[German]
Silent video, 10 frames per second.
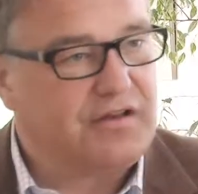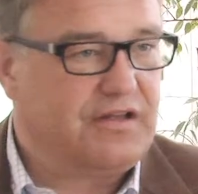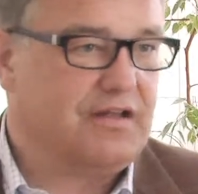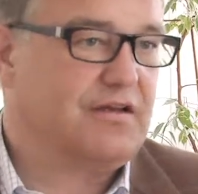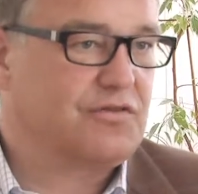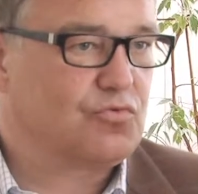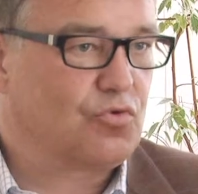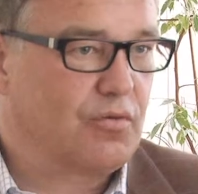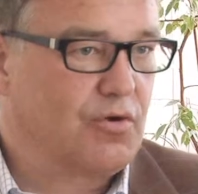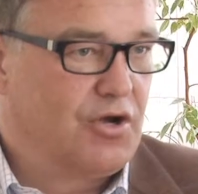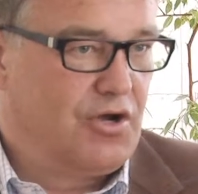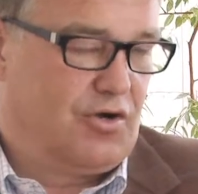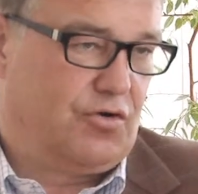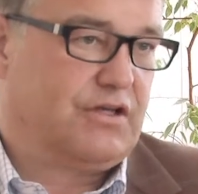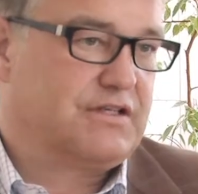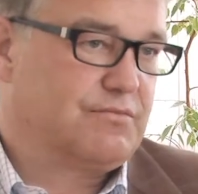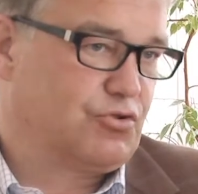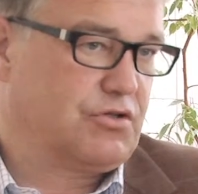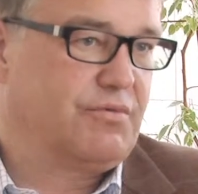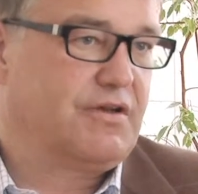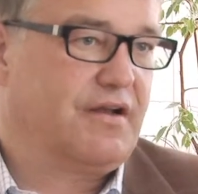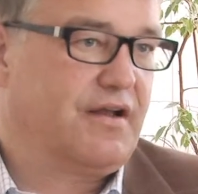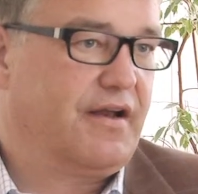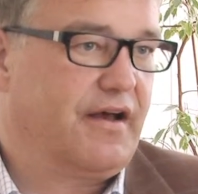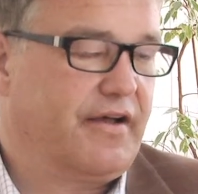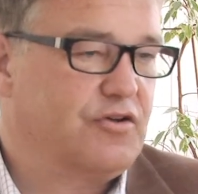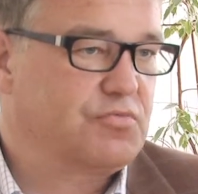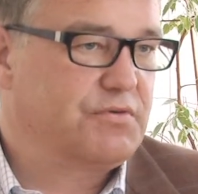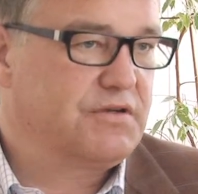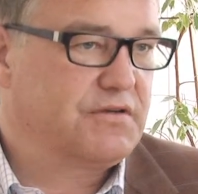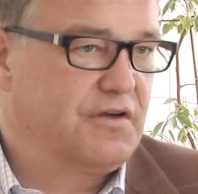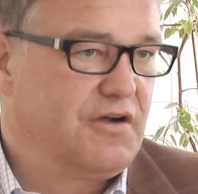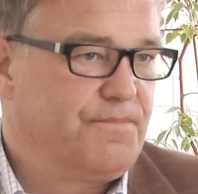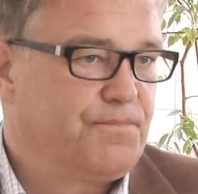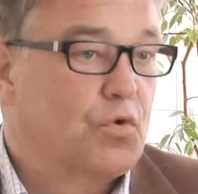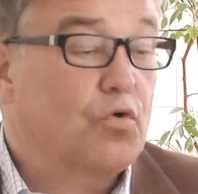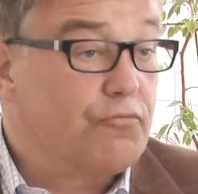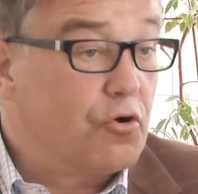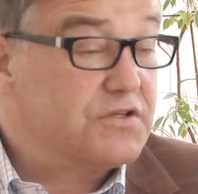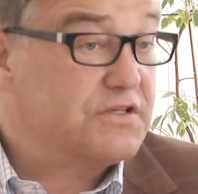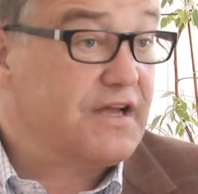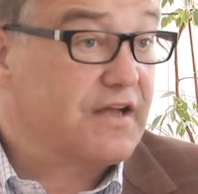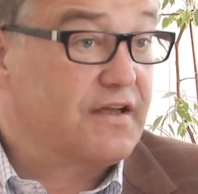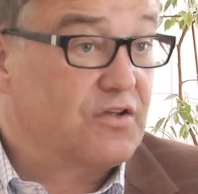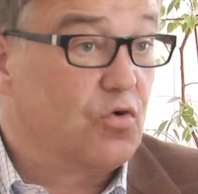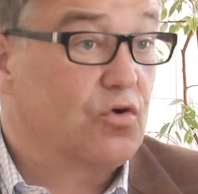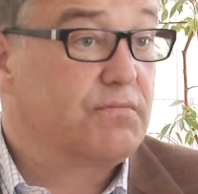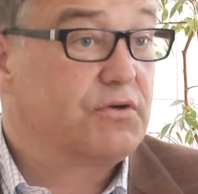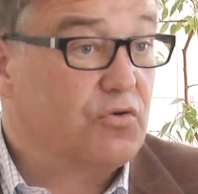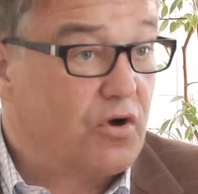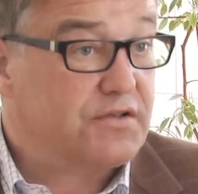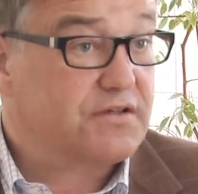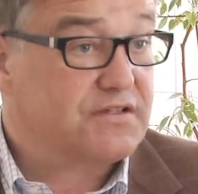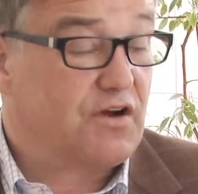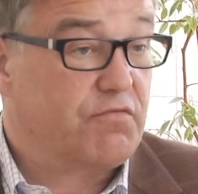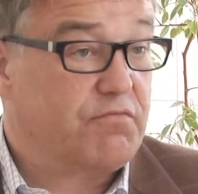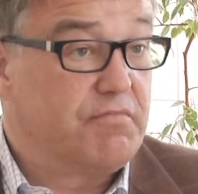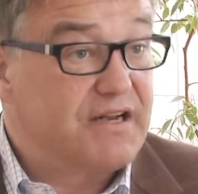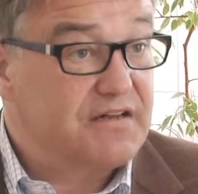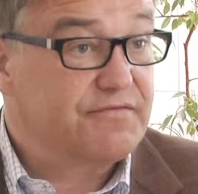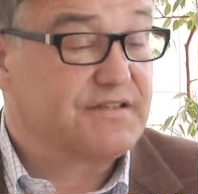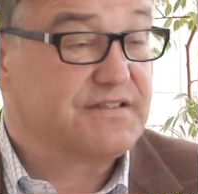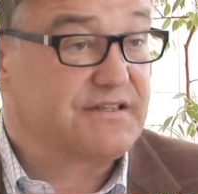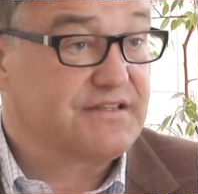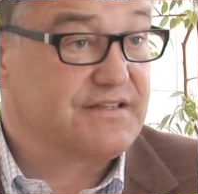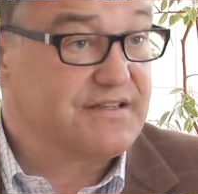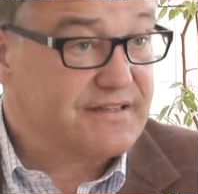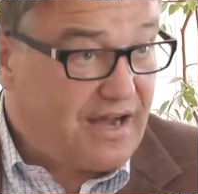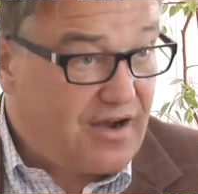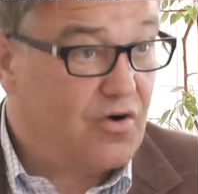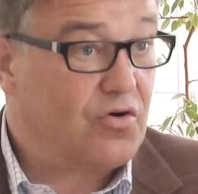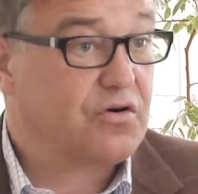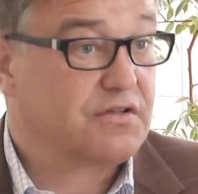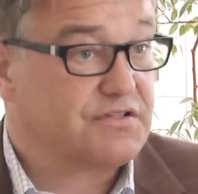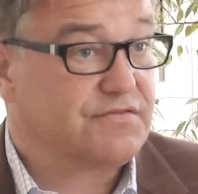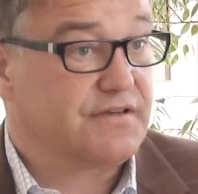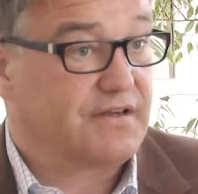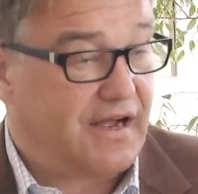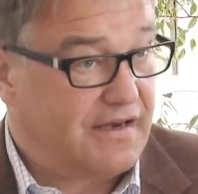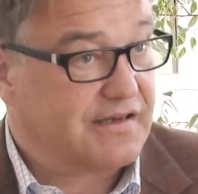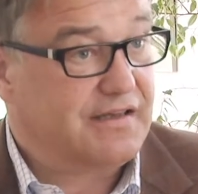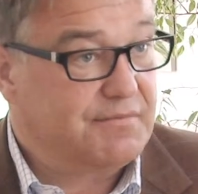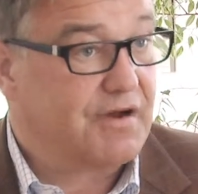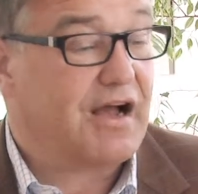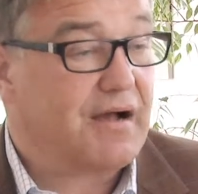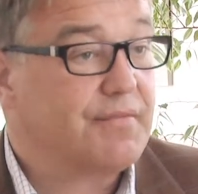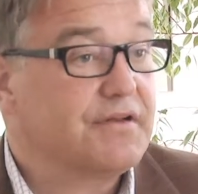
Ideen dazukommen. Und das muss sich miteinander einspielen. Und für uns in der Region bedeutet es auf mittelfristige Sicht auch, dass wir ein Klima haben,